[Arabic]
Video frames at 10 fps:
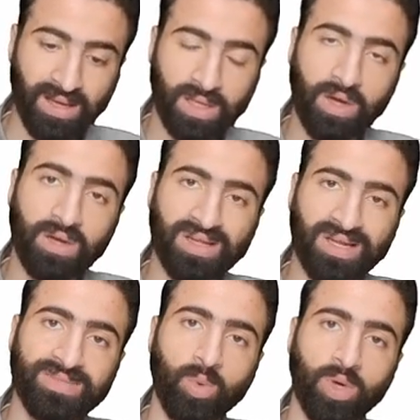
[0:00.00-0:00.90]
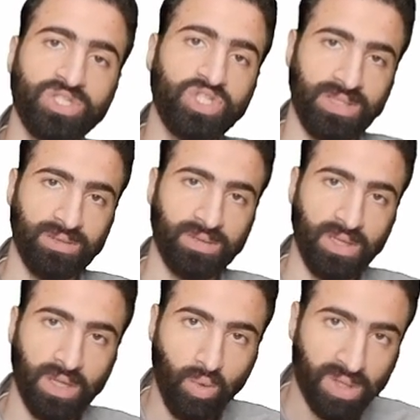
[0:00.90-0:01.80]
الكارنت اللي اسمه اي جي
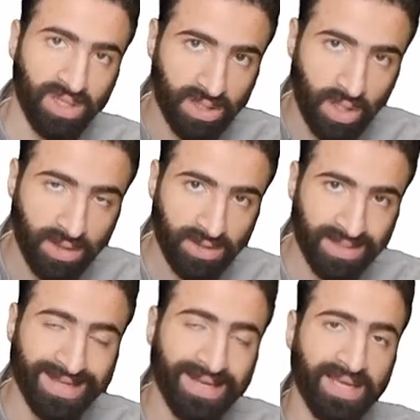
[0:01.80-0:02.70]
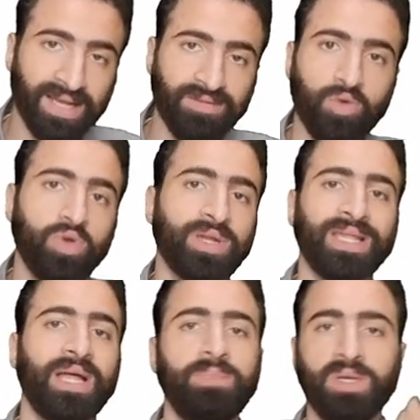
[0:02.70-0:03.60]
اللي هو الكارنت اللي الجلفانو يقدر
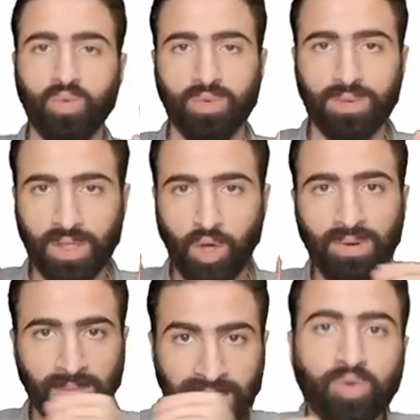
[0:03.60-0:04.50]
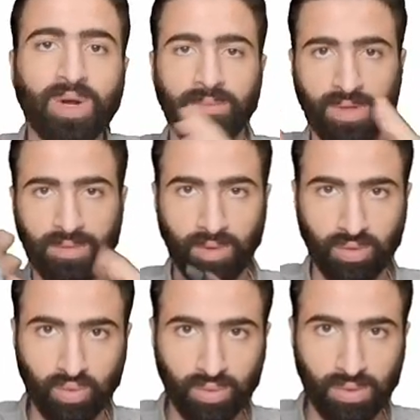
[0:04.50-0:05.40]
يتحمله اللي هو بالمايكرو امبير برضه